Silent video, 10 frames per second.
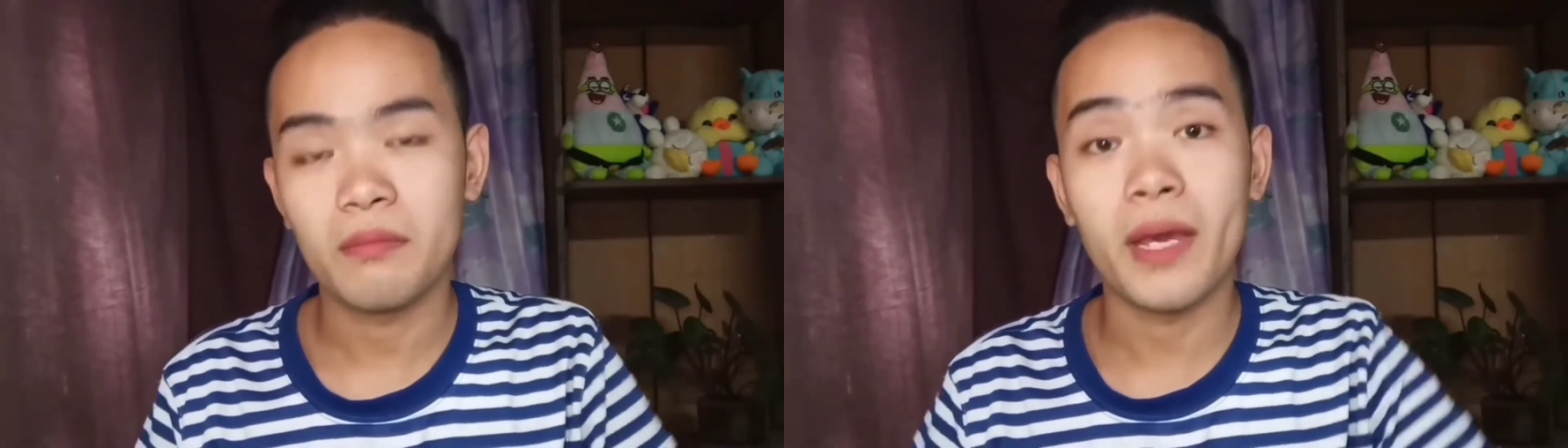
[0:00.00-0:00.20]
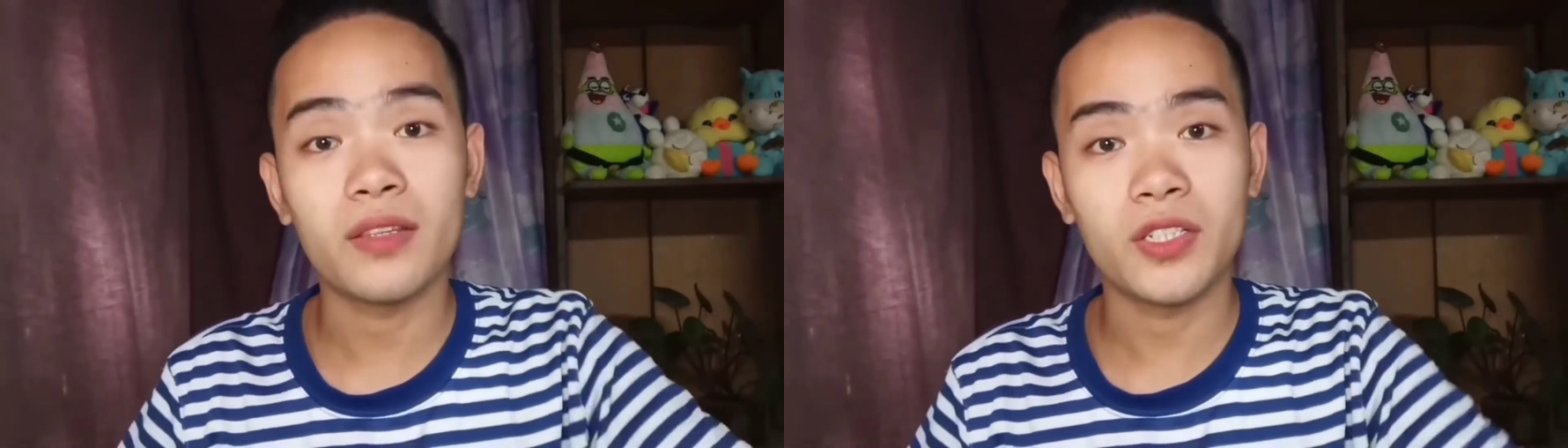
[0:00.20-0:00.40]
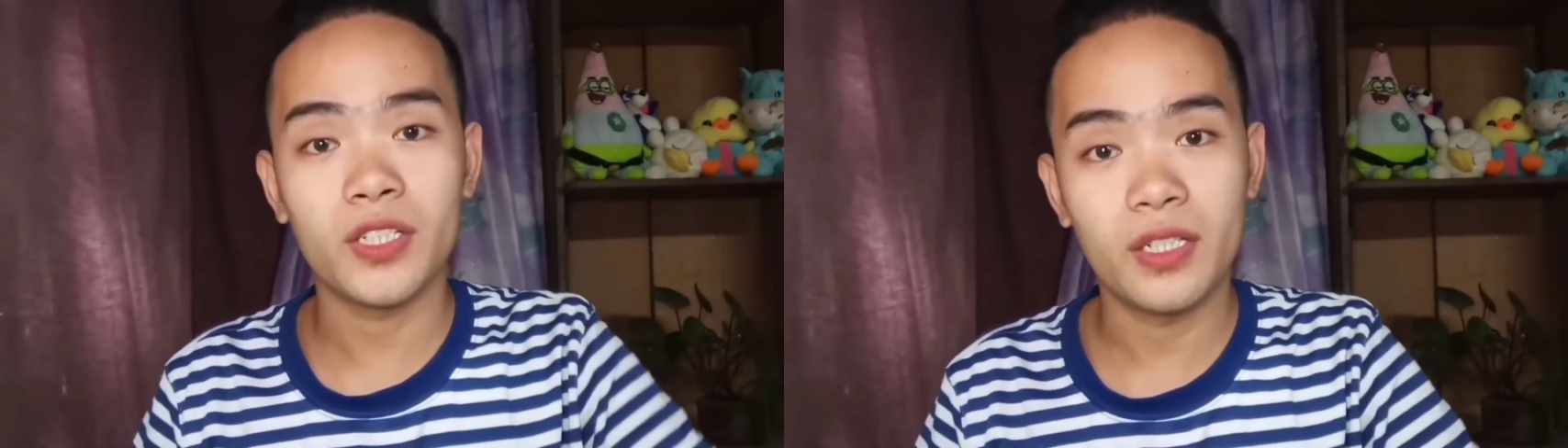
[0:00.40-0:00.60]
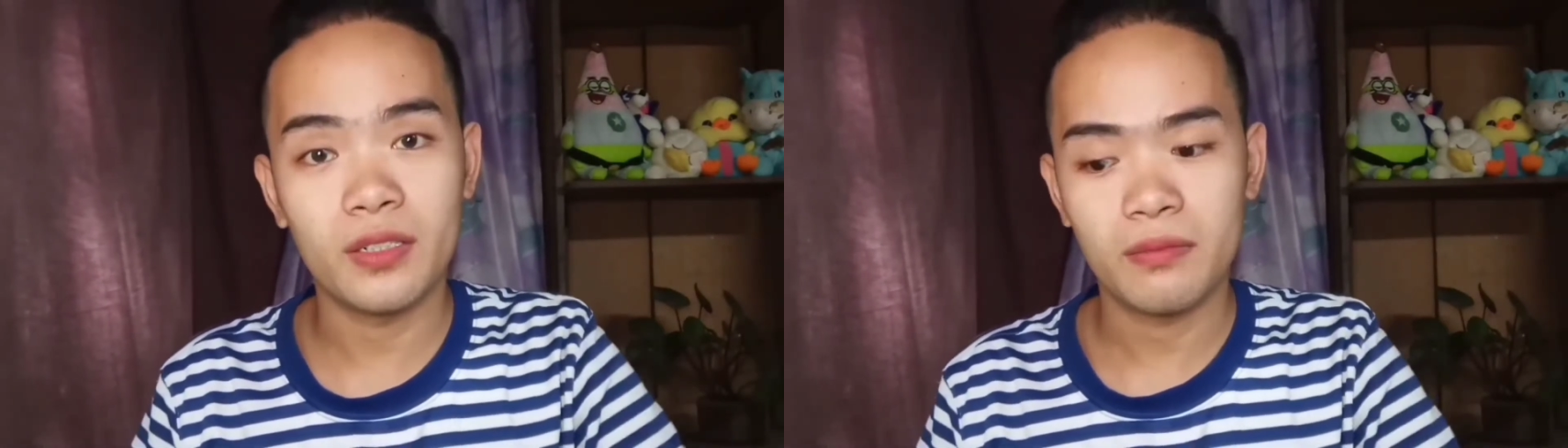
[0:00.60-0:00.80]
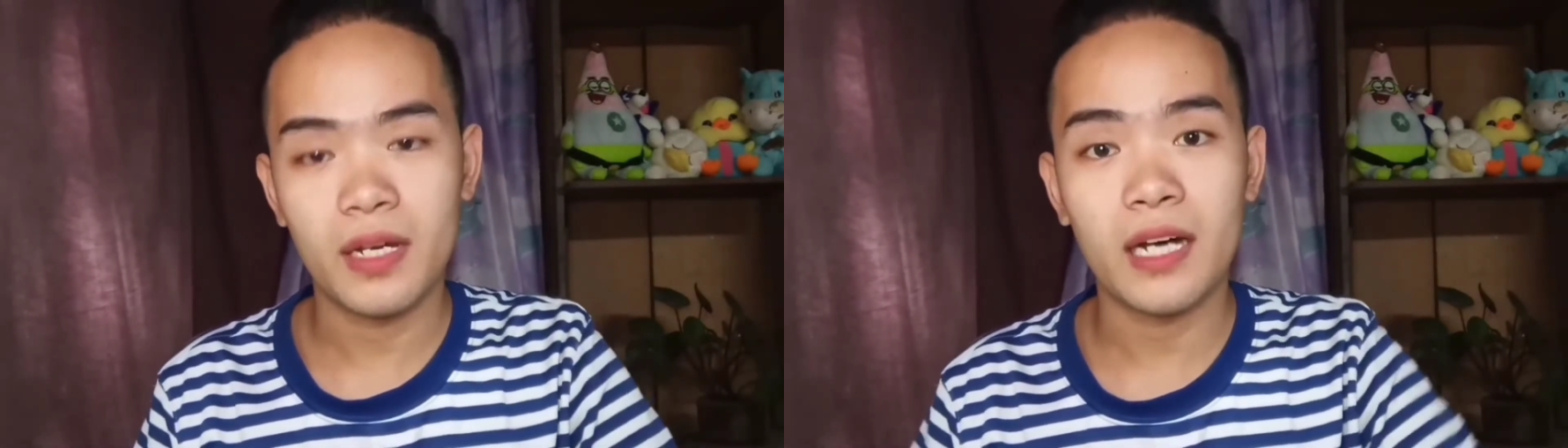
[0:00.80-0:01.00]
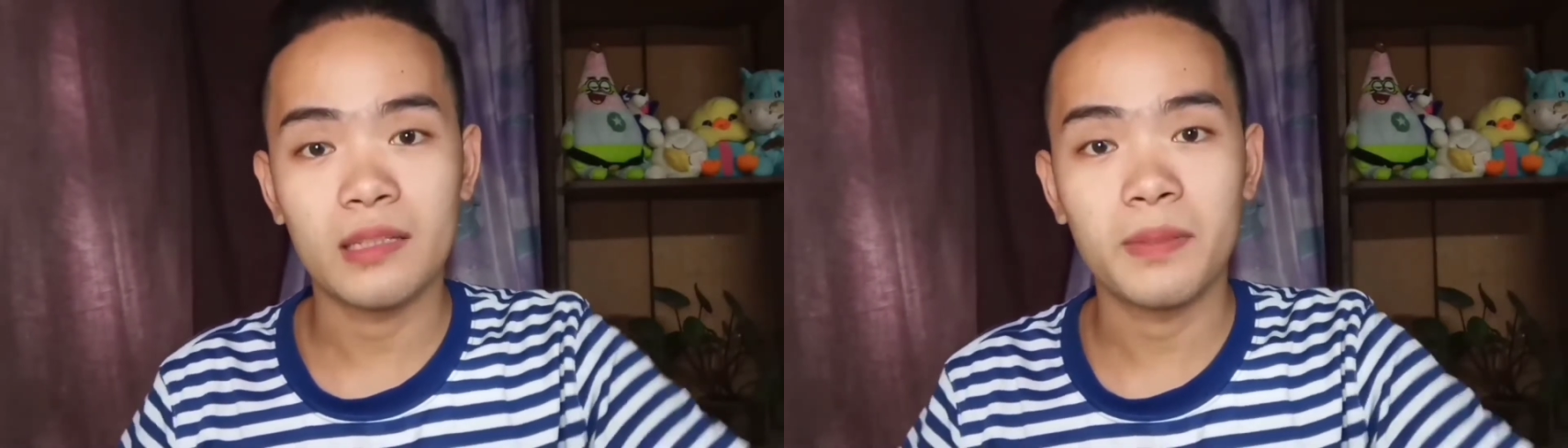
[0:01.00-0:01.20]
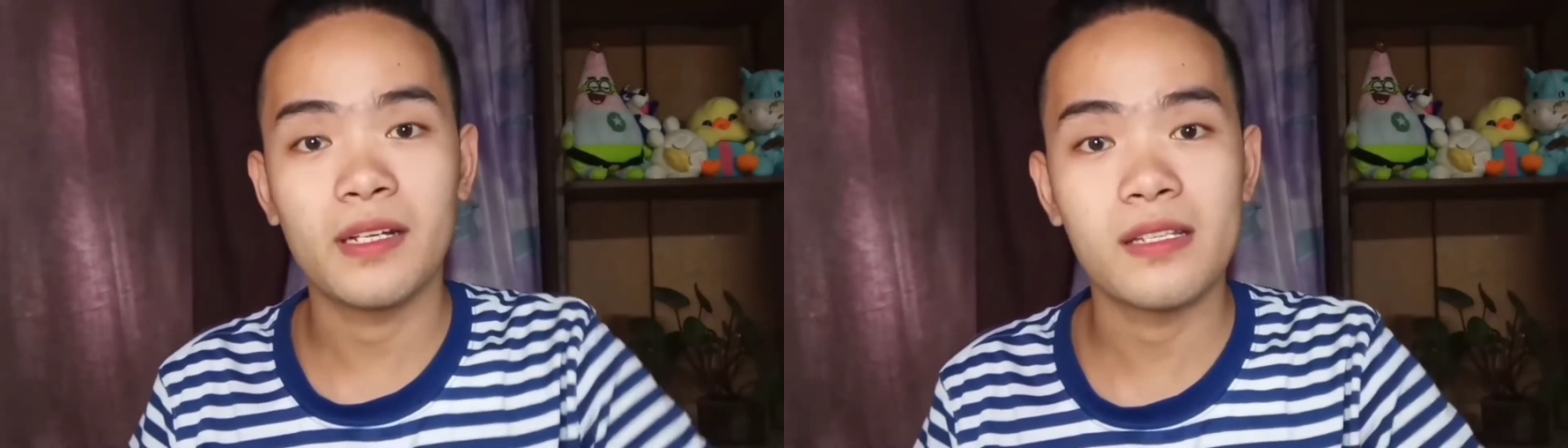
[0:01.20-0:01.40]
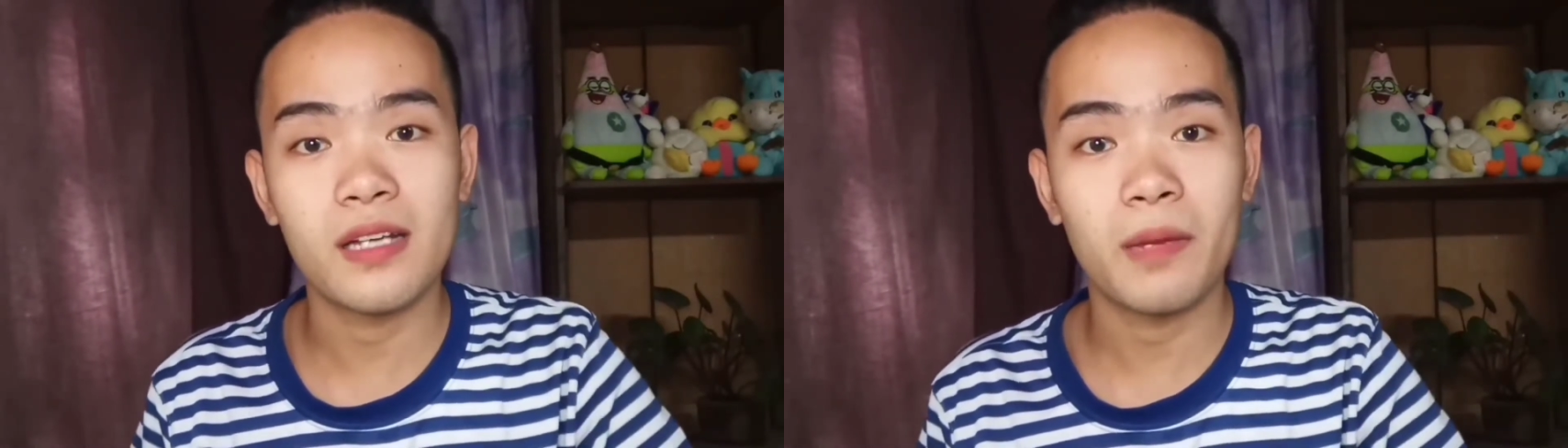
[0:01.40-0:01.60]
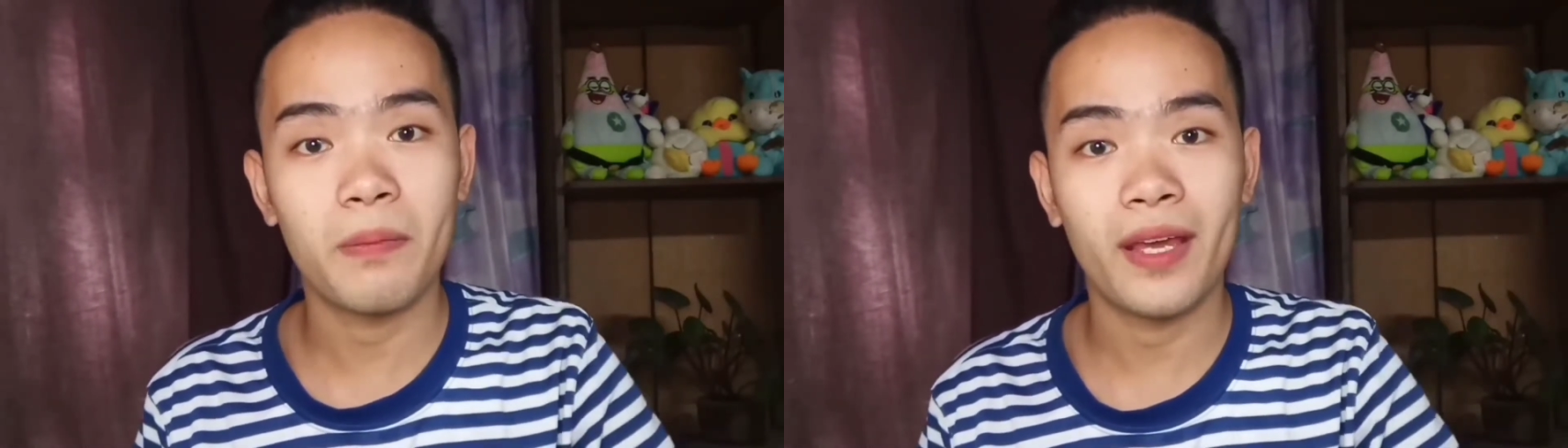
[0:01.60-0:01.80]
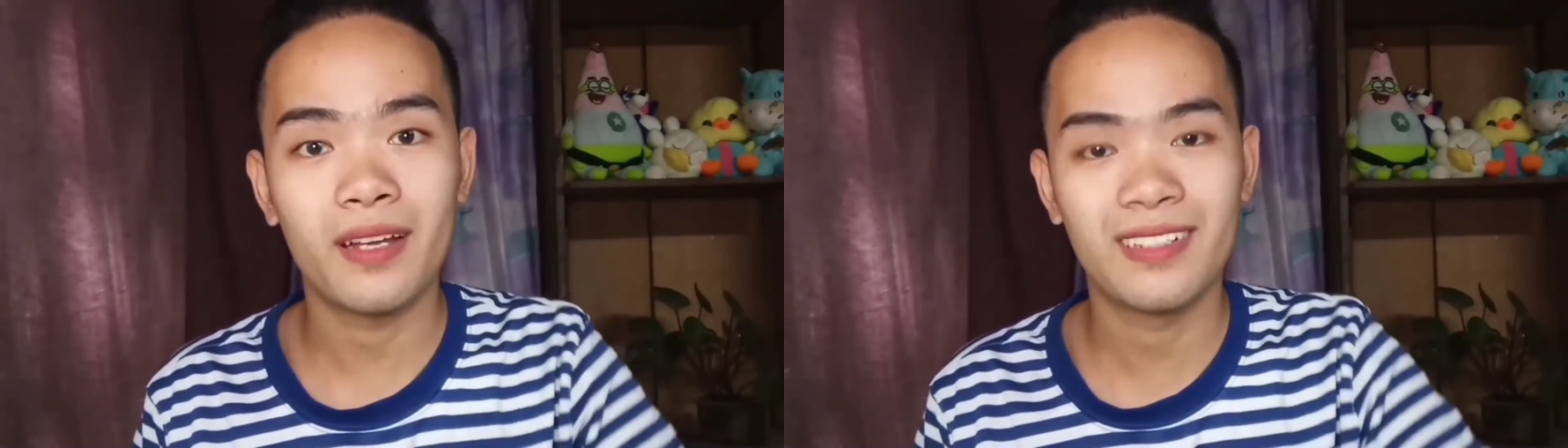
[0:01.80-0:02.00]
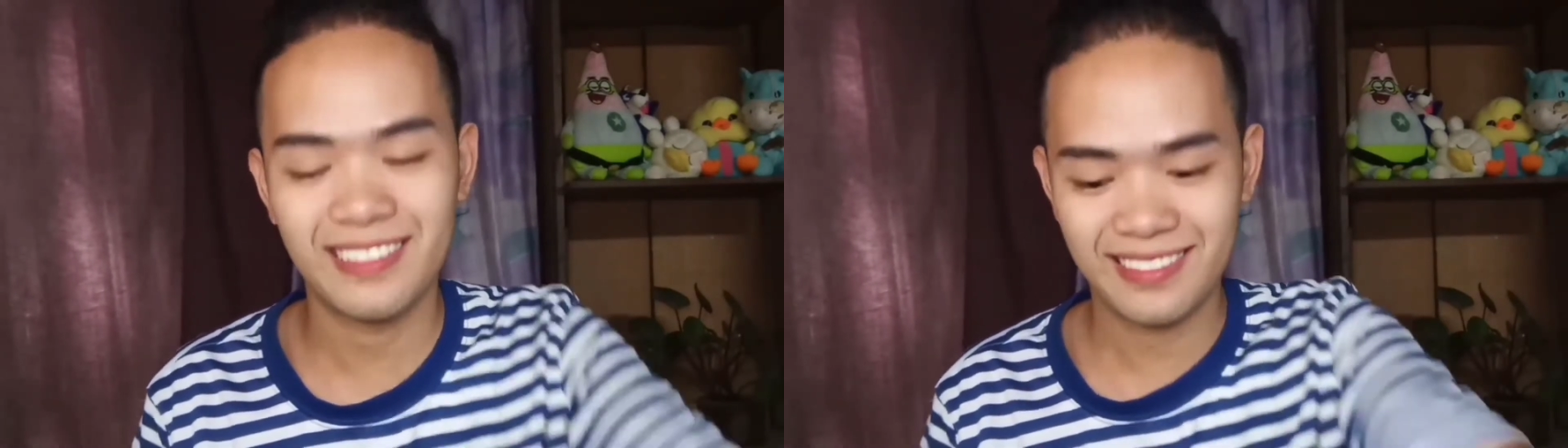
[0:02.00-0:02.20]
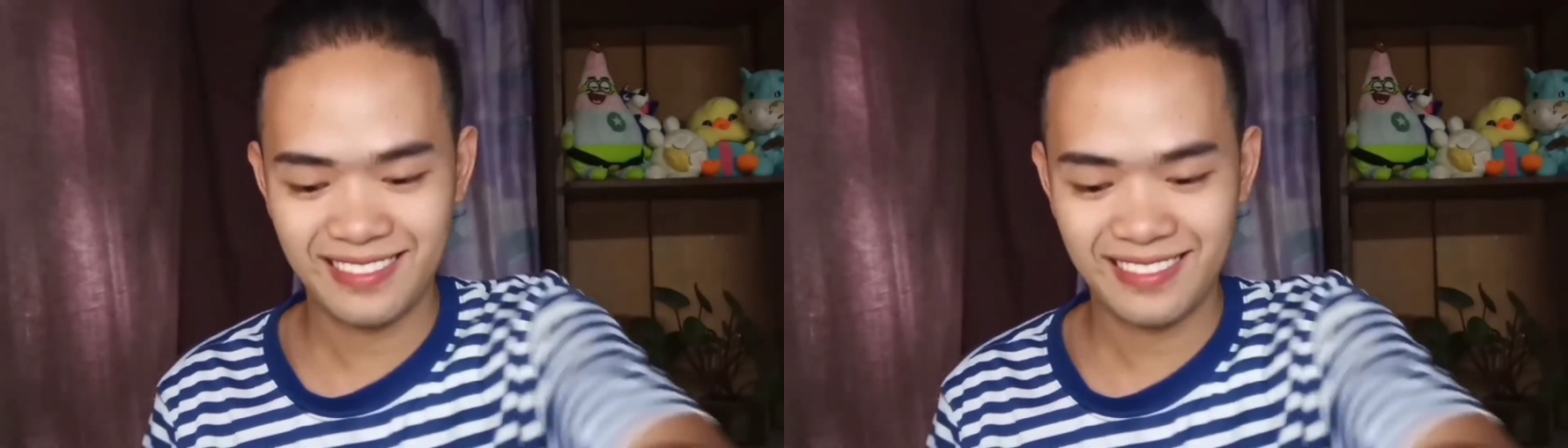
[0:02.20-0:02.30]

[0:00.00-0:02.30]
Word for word: better. Nakakatipid ka sa kape.